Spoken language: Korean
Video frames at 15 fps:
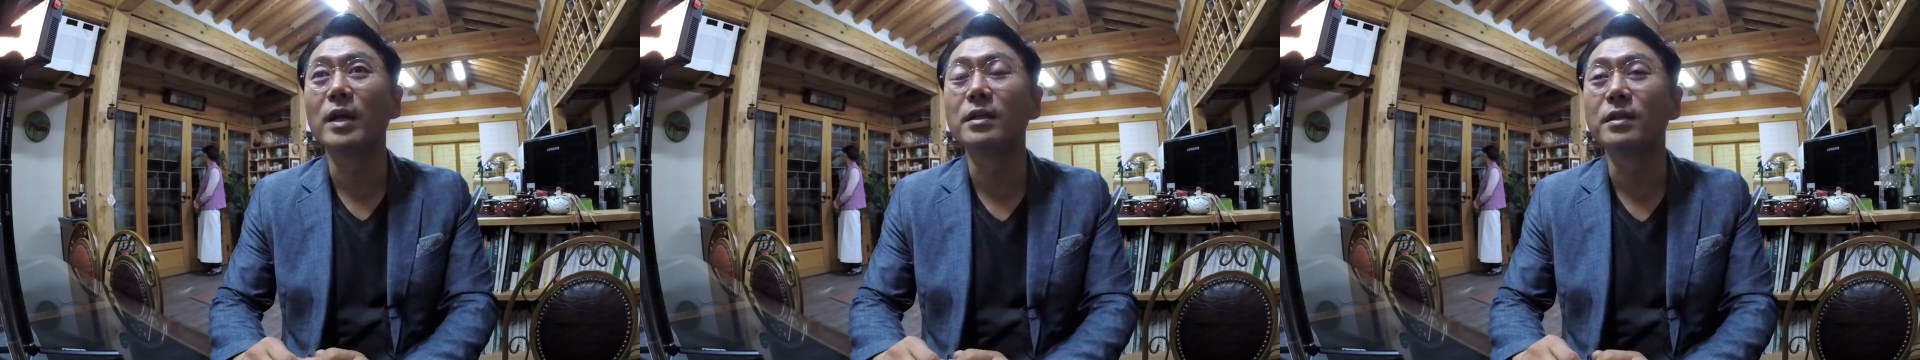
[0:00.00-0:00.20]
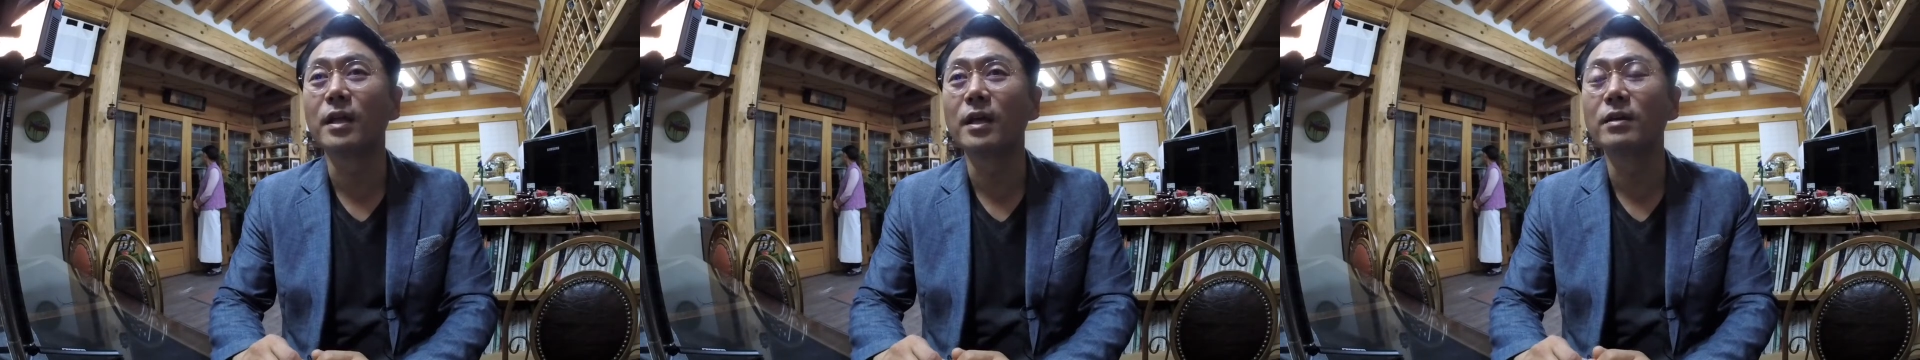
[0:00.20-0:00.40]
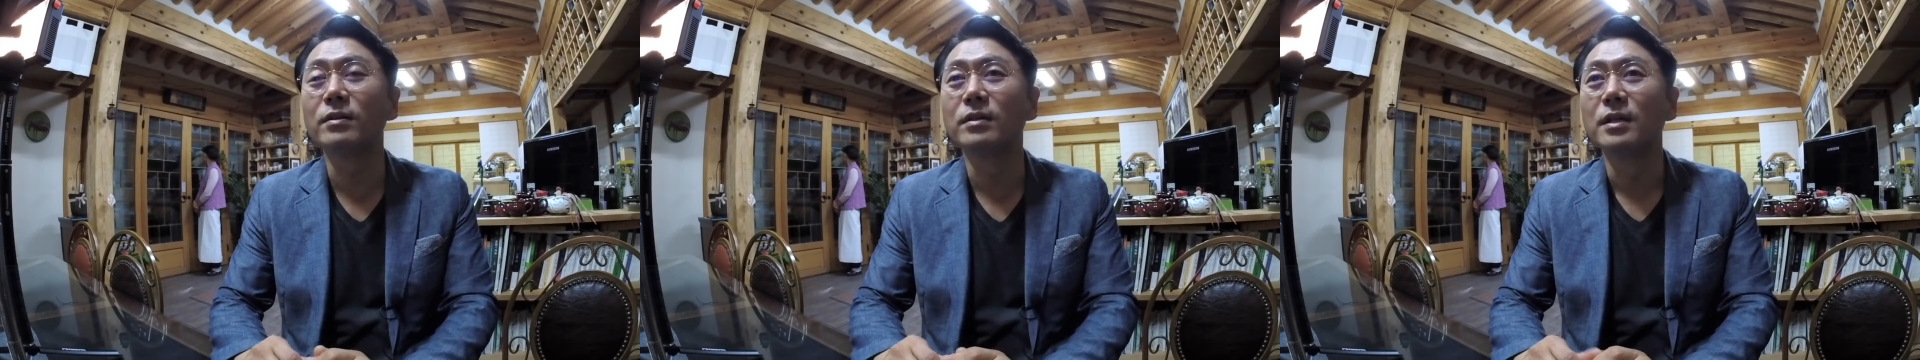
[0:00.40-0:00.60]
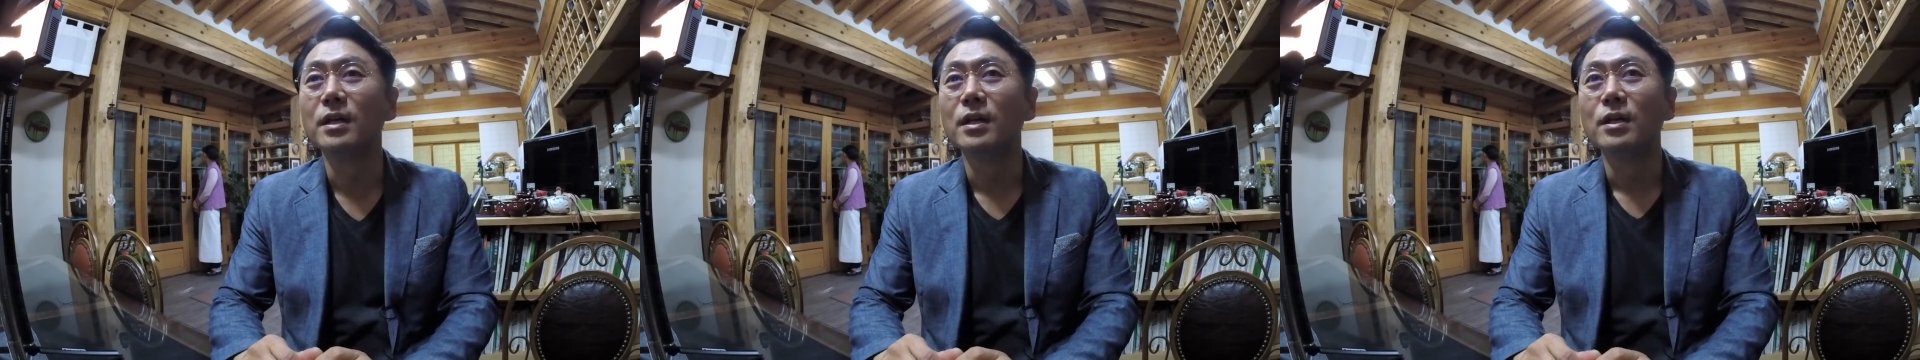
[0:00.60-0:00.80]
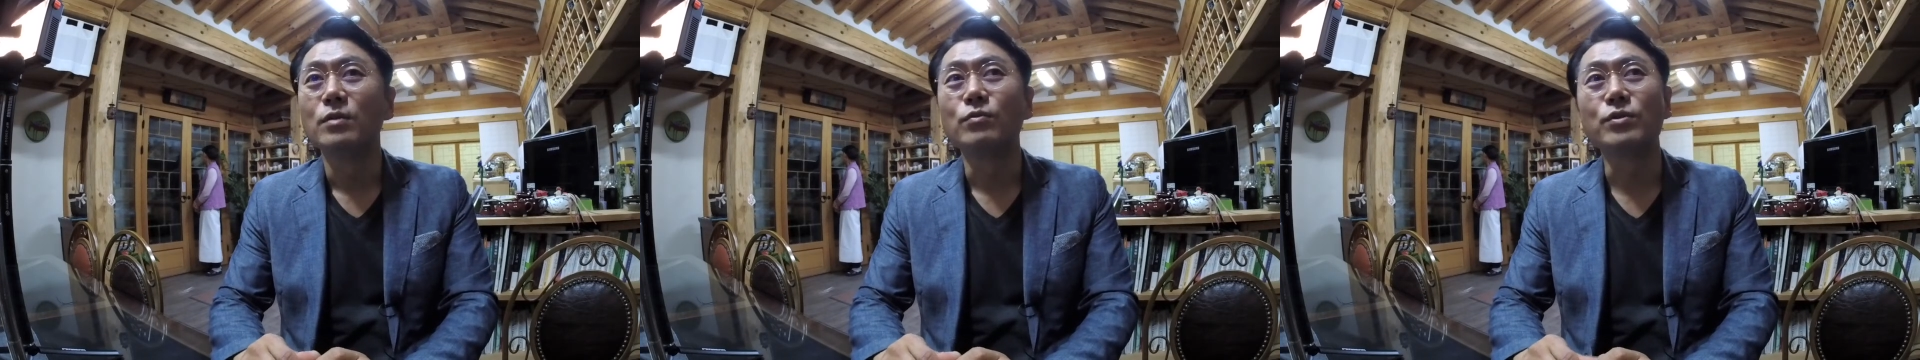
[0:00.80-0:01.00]
하는데요.
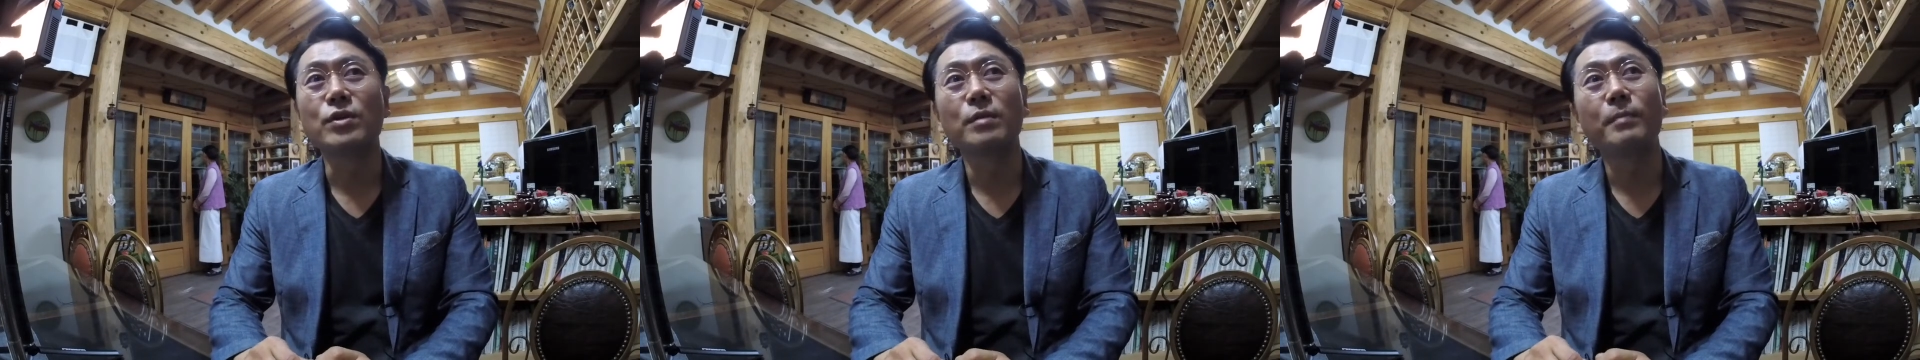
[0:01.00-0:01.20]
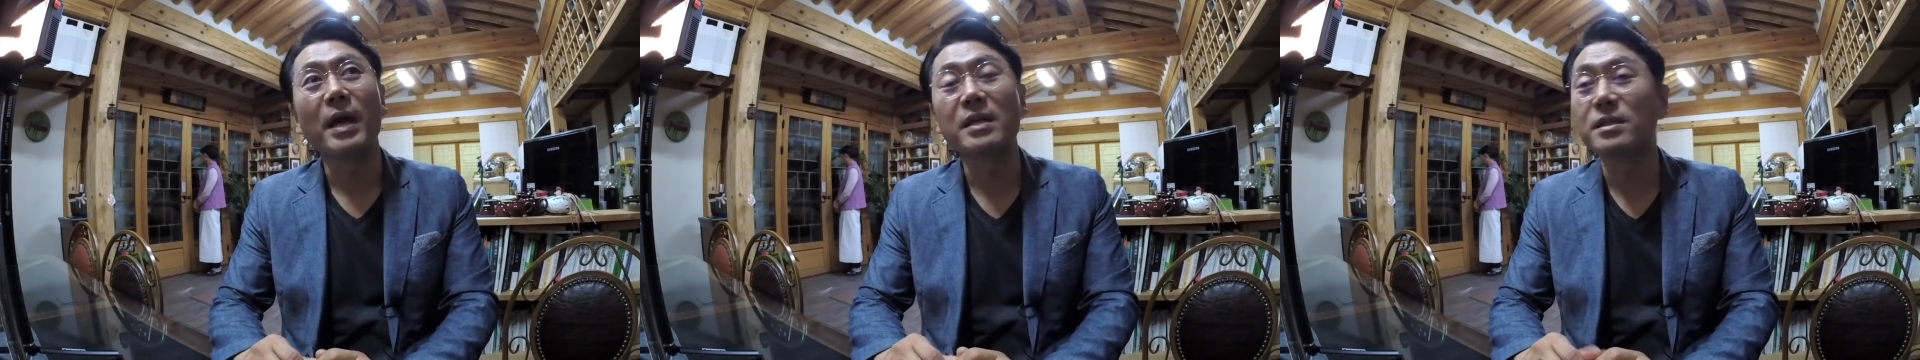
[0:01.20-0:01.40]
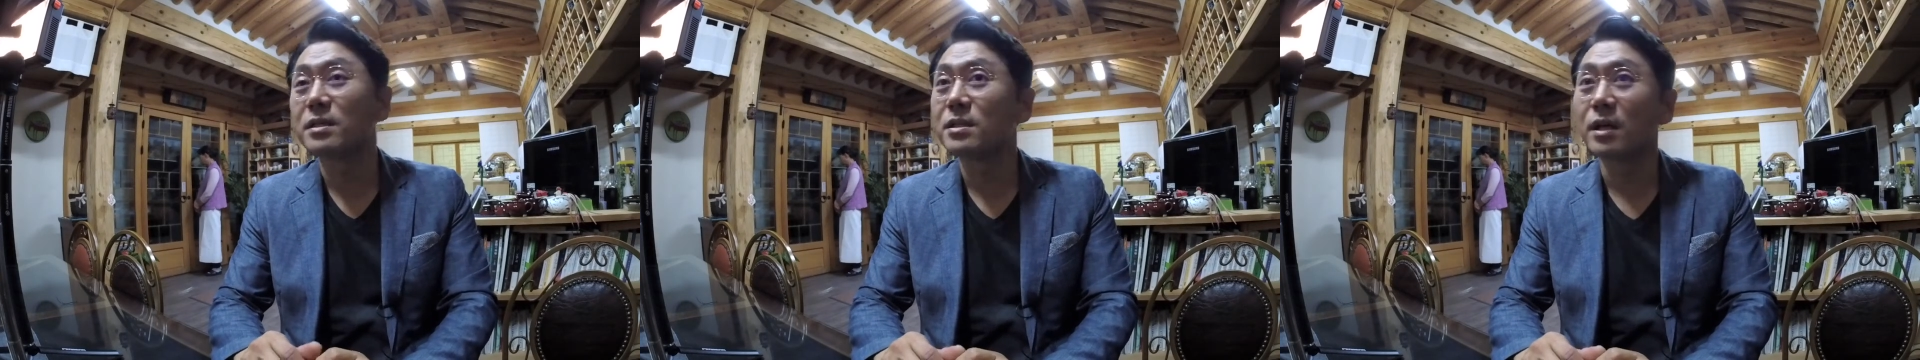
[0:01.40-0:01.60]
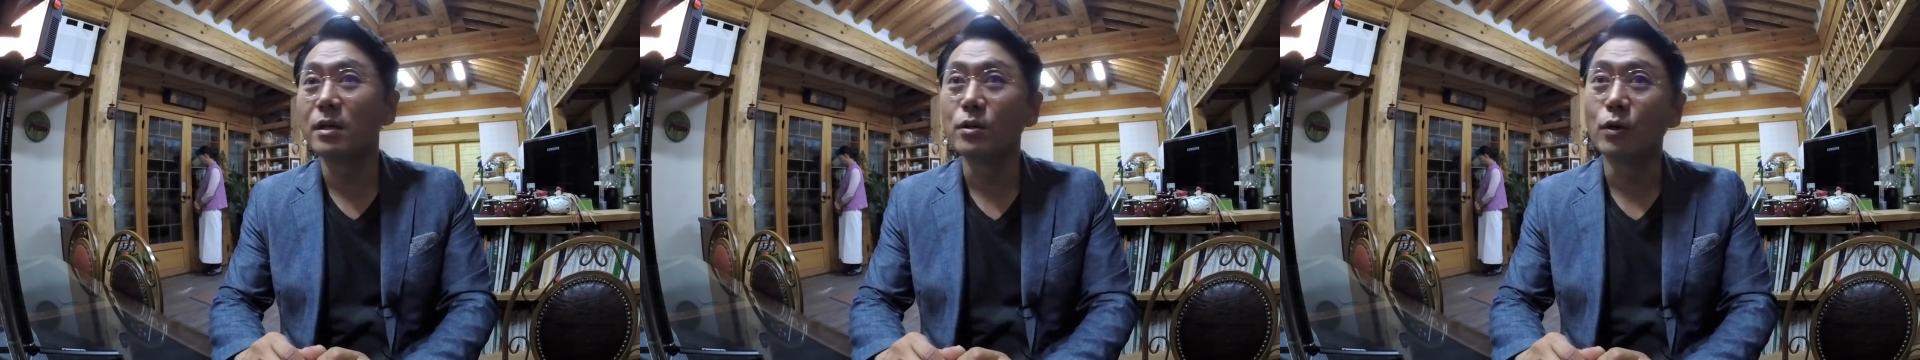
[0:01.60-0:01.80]
우선 백제차를